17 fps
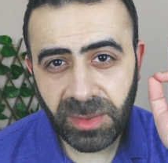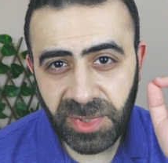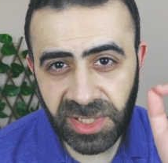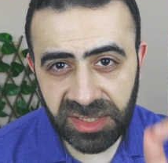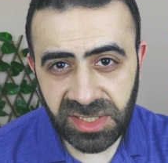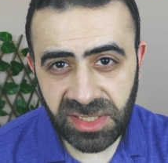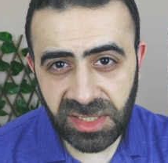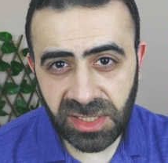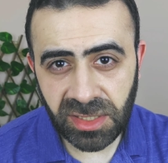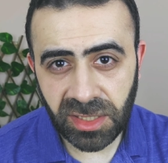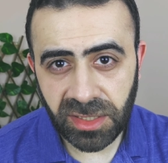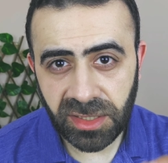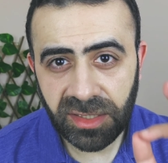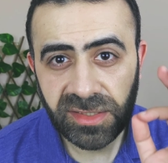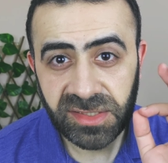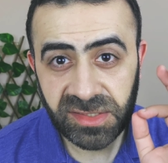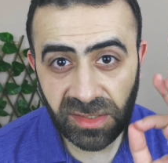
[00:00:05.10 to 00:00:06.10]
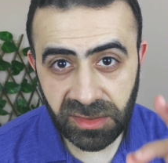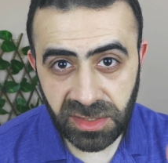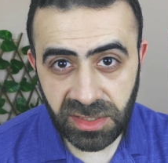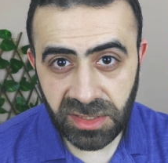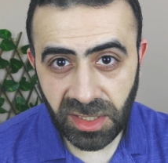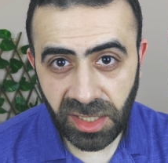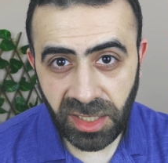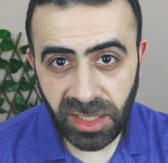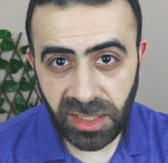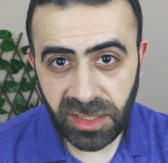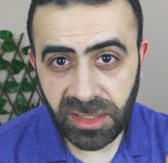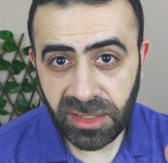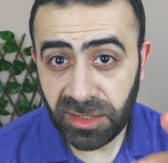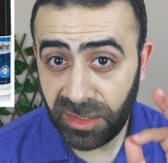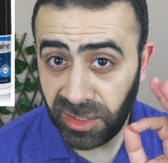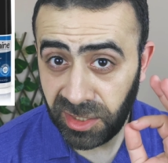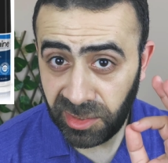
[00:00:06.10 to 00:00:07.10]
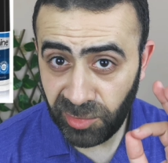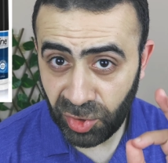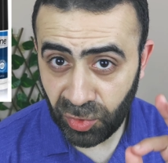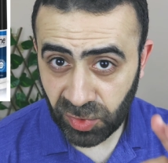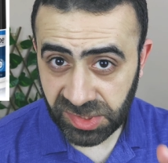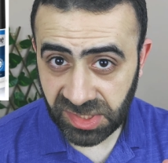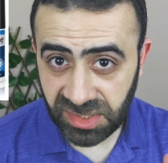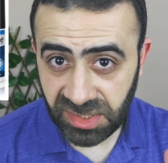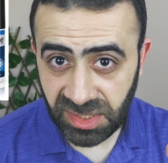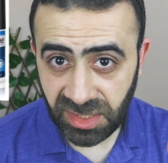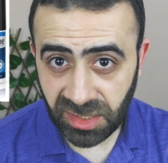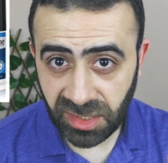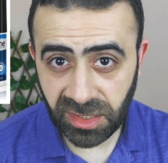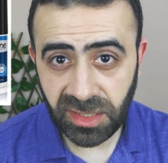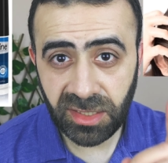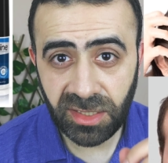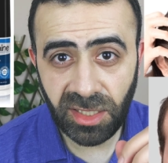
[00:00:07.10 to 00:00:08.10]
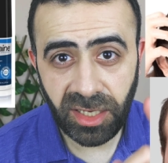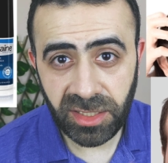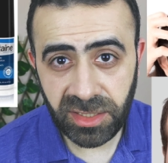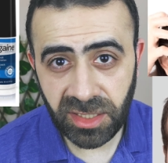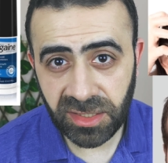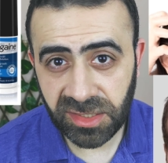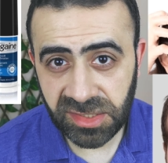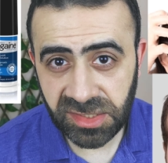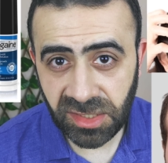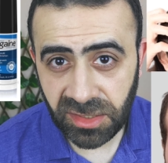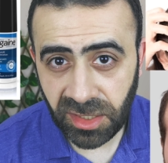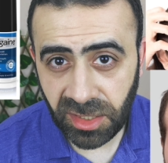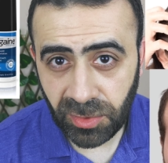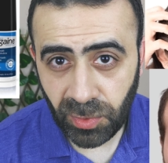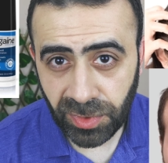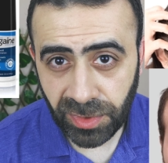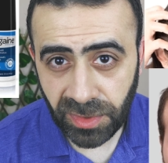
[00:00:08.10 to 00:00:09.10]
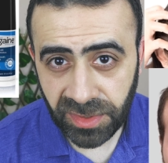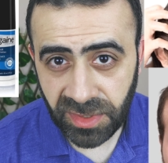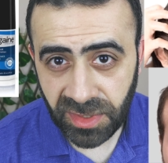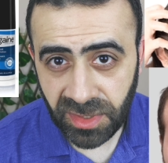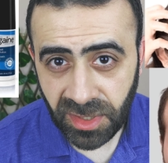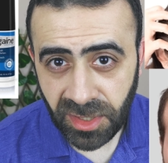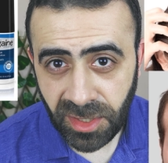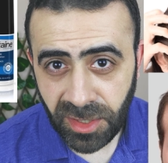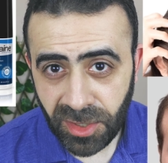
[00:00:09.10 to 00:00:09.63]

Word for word: كبديل صريح للمينوكسيديل لعلاج الصلع الوراثي